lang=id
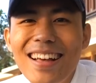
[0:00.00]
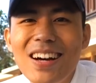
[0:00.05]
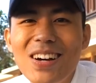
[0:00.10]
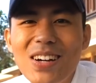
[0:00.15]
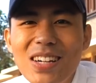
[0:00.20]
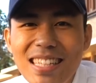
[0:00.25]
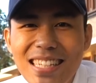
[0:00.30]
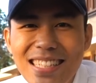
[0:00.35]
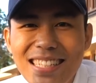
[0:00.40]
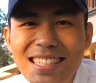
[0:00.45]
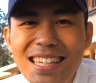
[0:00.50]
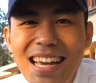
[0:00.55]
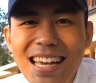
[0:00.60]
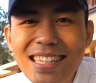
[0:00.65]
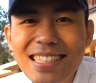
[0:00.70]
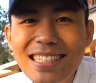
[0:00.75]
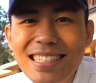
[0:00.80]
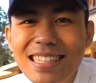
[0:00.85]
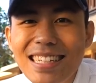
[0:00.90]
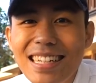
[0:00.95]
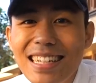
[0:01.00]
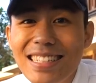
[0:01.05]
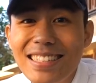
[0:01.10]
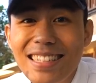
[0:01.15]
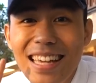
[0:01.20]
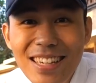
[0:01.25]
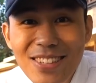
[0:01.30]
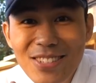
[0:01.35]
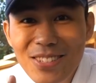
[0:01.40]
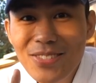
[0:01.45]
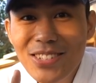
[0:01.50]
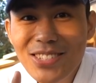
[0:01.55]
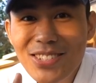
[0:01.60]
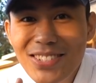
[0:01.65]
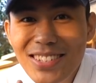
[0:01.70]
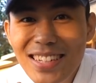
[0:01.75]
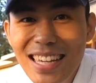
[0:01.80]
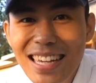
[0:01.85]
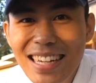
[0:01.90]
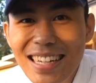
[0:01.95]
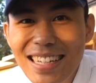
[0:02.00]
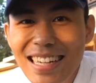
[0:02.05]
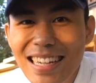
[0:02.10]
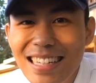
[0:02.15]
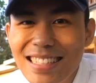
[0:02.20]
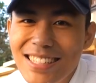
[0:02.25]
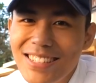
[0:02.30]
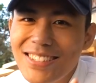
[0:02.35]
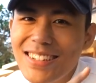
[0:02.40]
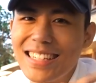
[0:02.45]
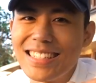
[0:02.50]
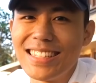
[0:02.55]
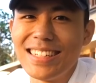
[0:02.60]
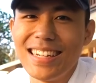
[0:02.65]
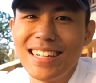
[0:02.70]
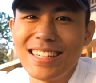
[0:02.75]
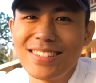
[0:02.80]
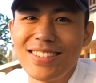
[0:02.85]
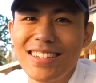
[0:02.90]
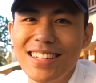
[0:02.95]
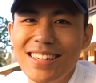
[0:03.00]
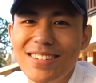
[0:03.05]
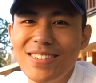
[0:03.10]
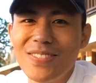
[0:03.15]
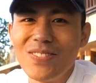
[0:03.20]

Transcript: Oke, okay, that's it guys. Thank you so much for today and see you guys in the next video.